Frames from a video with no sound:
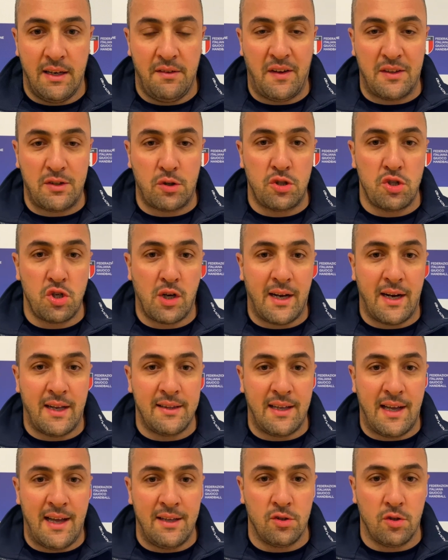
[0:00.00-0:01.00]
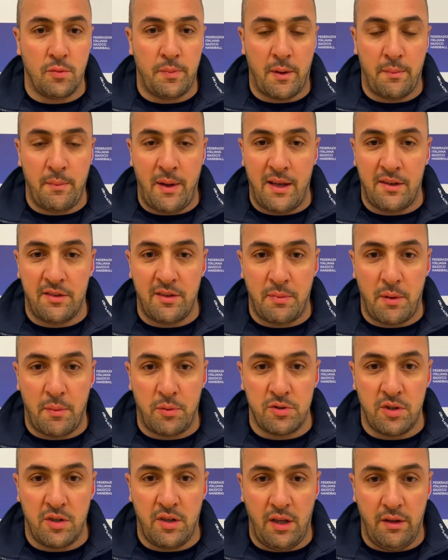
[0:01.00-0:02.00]
il fatto di giocare tanto per me è sempre
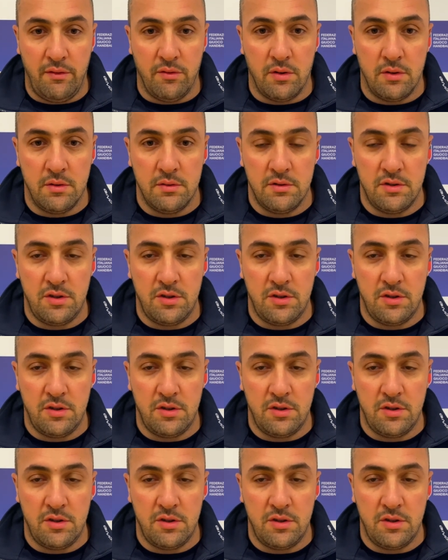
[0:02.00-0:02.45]
positivo.